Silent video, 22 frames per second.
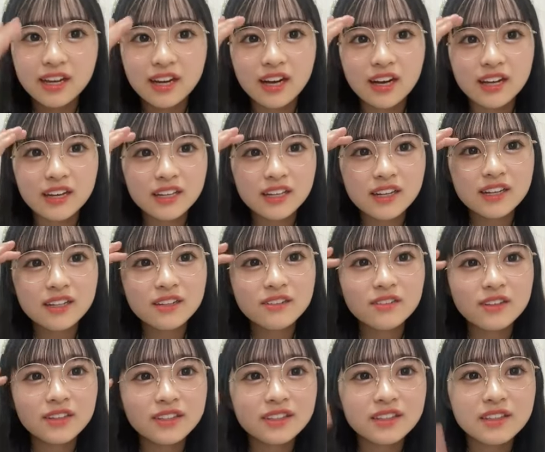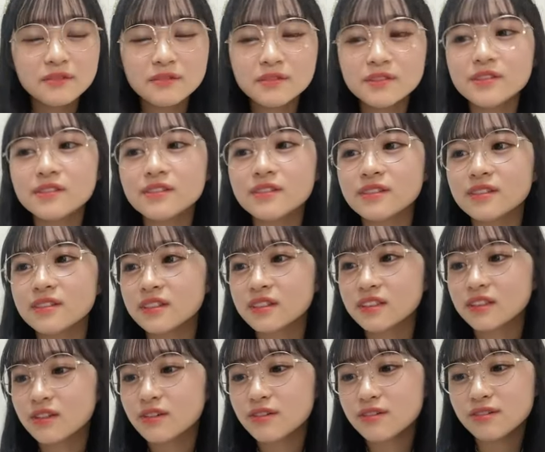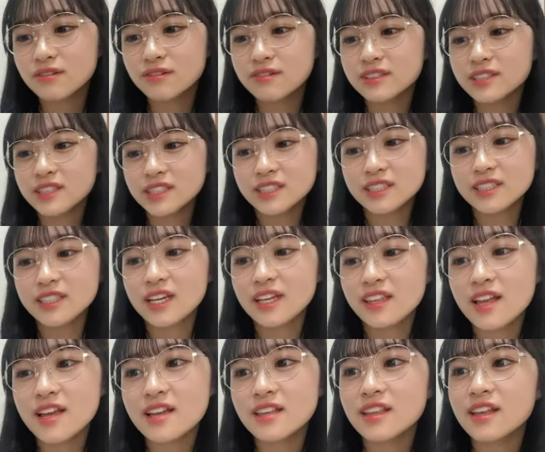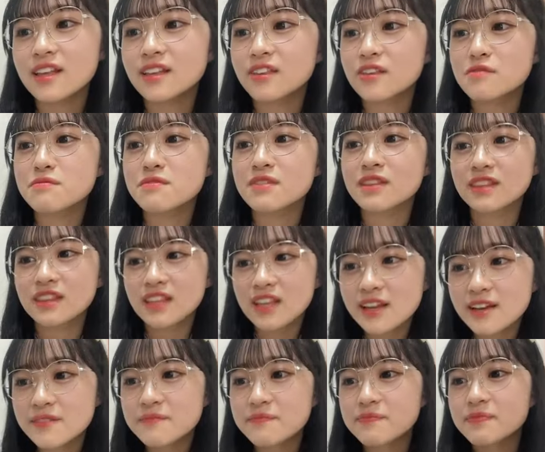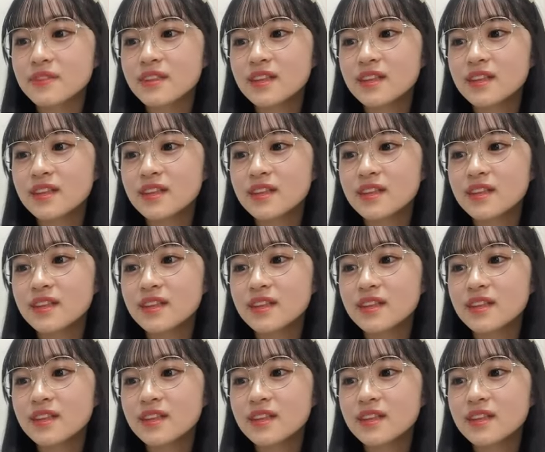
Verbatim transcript: あれが終わっても、投稿は続けたいなと思って、